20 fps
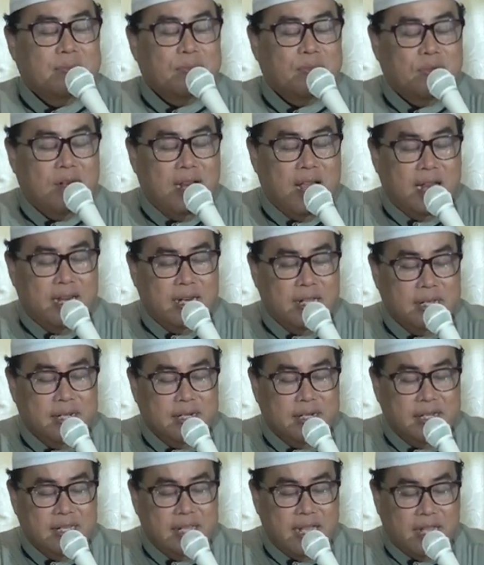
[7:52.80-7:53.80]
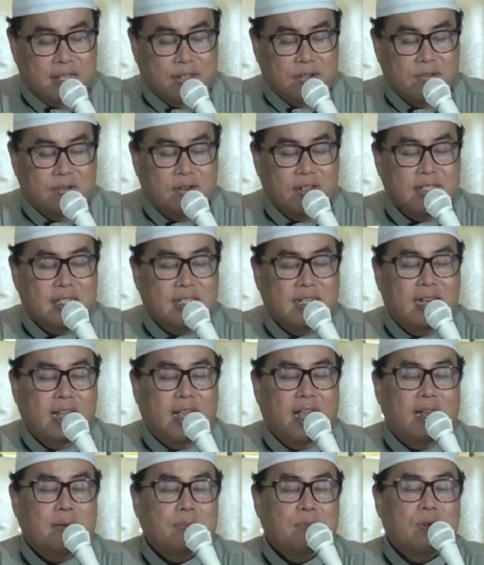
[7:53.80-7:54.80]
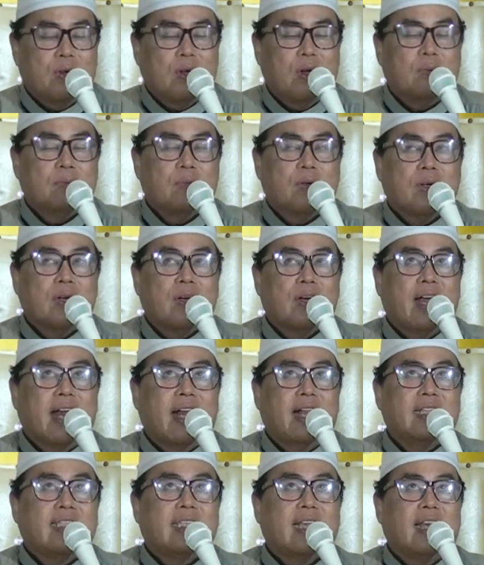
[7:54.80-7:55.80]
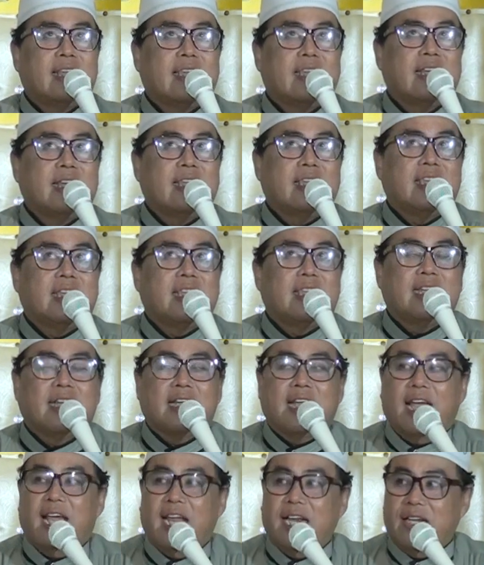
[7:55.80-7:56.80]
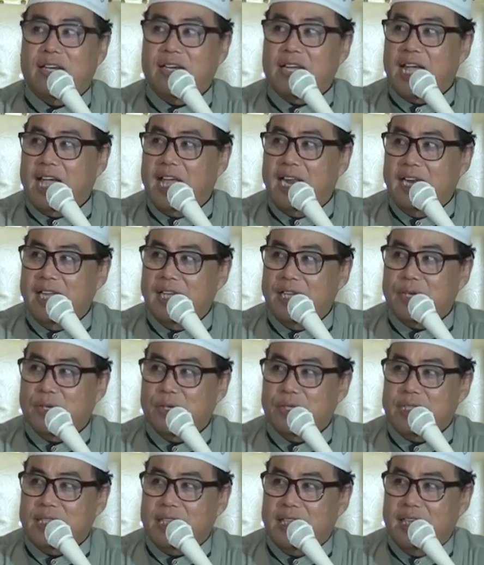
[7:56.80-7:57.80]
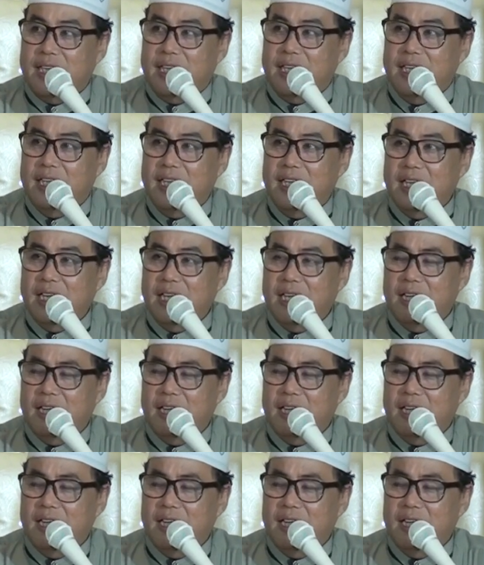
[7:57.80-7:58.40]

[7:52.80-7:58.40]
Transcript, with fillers: Mulane niat kulon jenengan muga-muga hajati ditekakno kali Gusti.